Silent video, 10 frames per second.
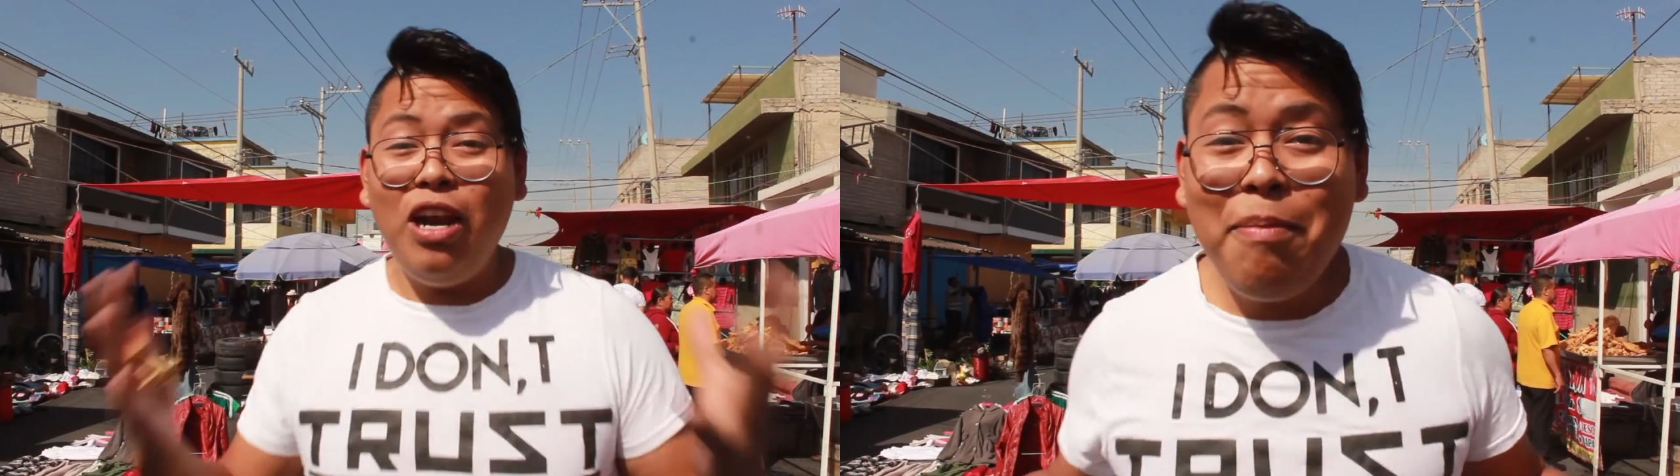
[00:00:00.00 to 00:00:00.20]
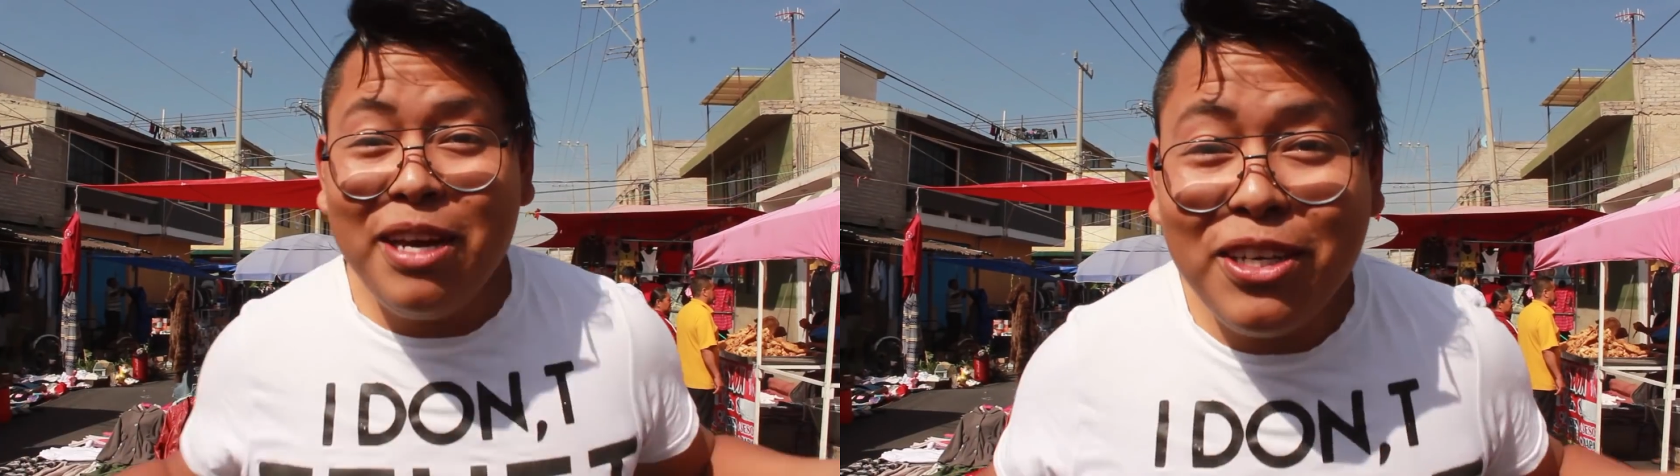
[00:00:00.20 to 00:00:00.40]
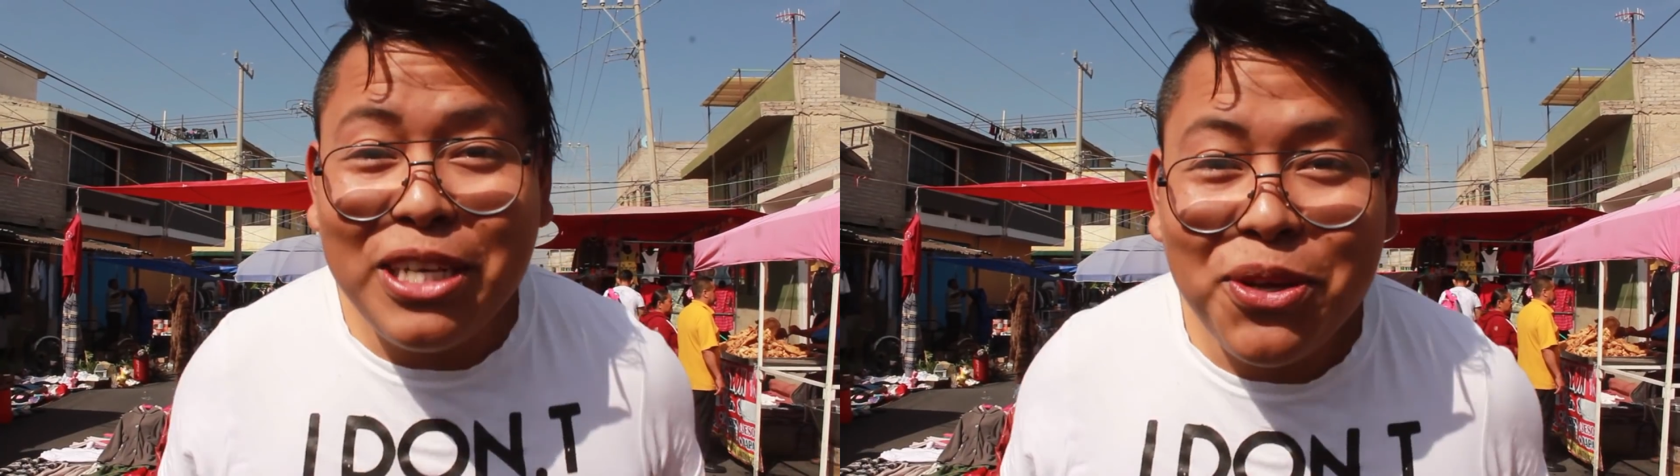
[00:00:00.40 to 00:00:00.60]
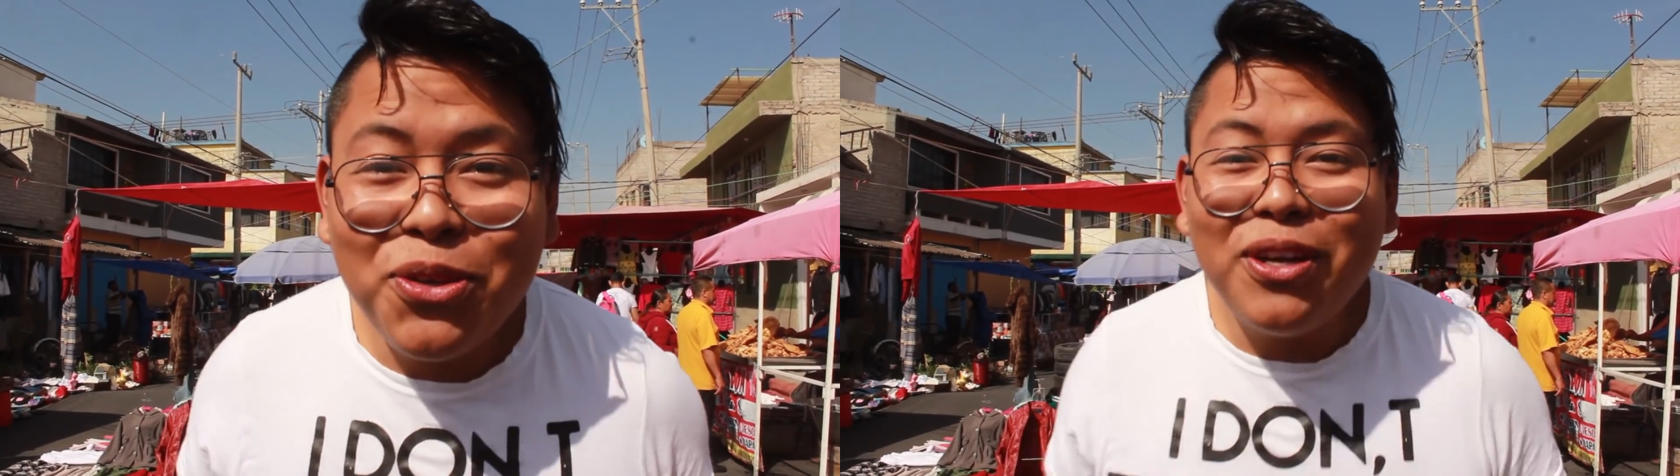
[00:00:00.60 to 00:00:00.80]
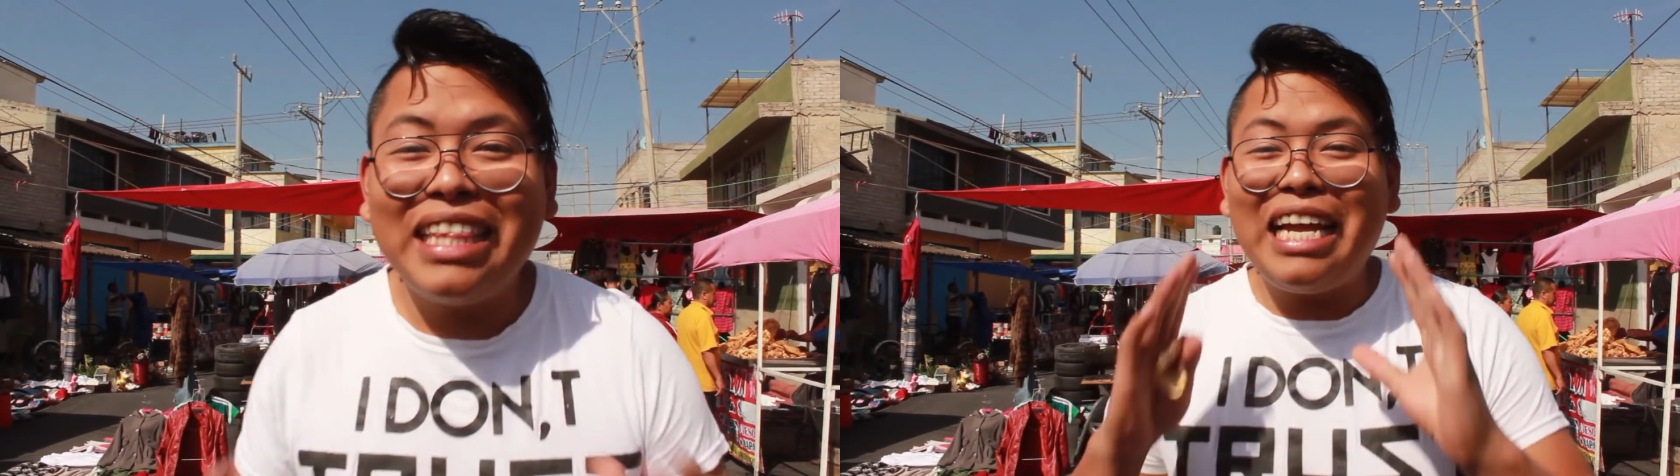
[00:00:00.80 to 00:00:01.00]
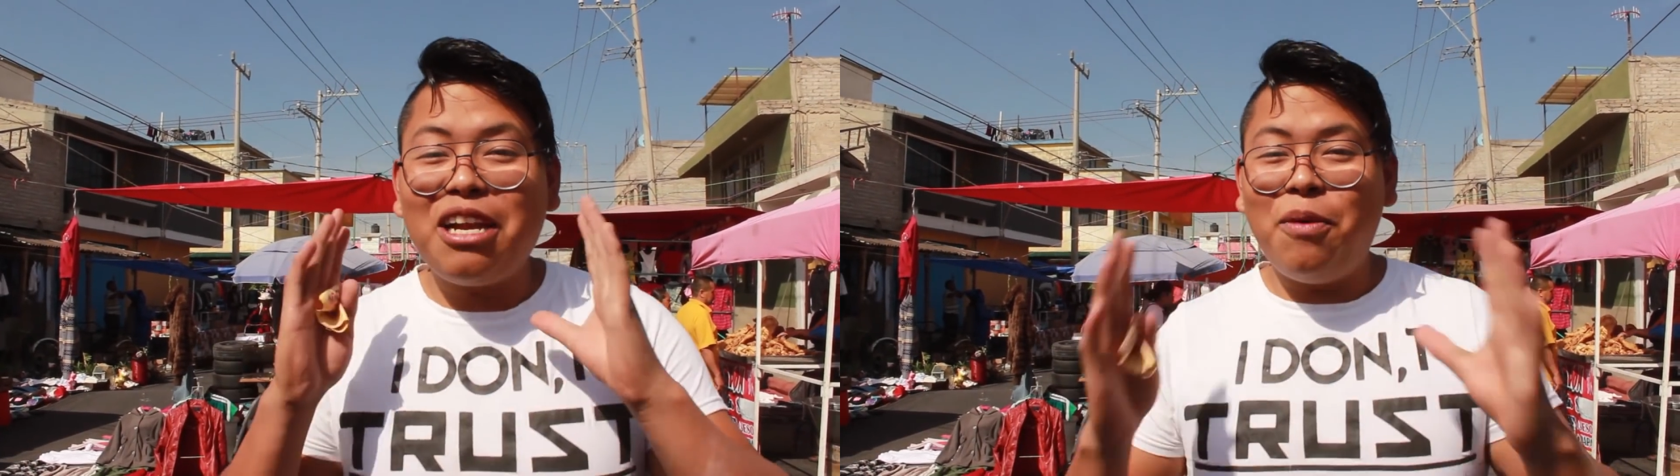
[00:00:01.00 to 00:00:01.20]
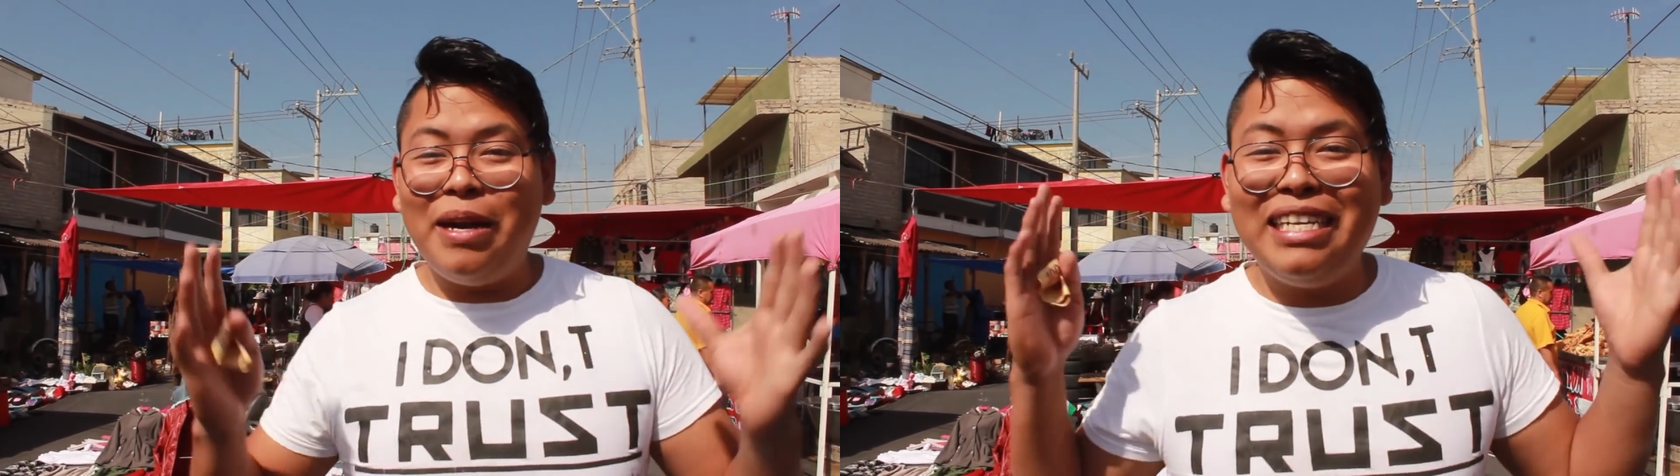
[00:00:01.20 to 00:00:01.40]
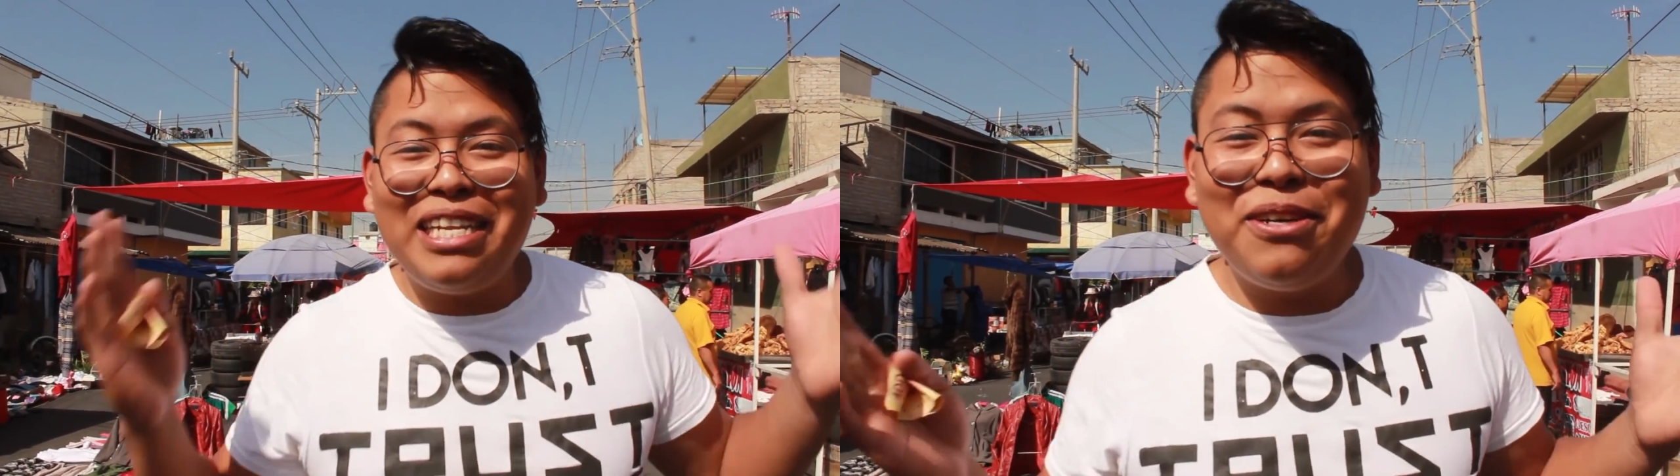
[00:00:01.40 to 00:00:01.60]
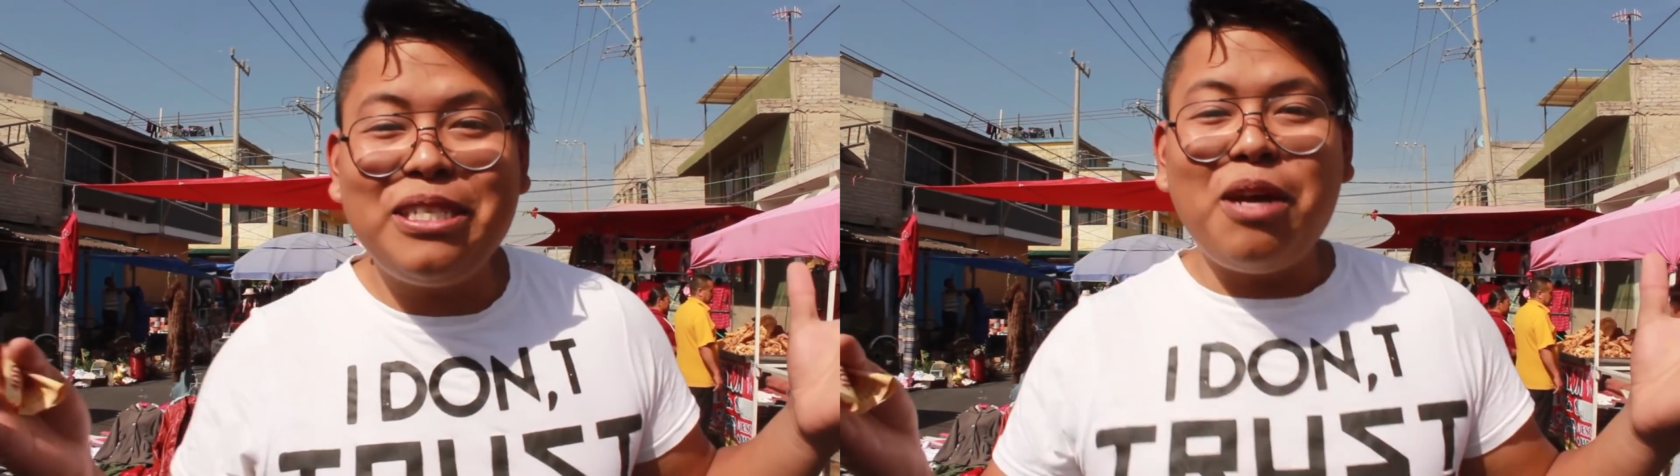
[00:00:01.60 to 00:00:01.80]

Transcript: Hola amigos de YouTube, ¿qué tal? ¿Cómo han estado?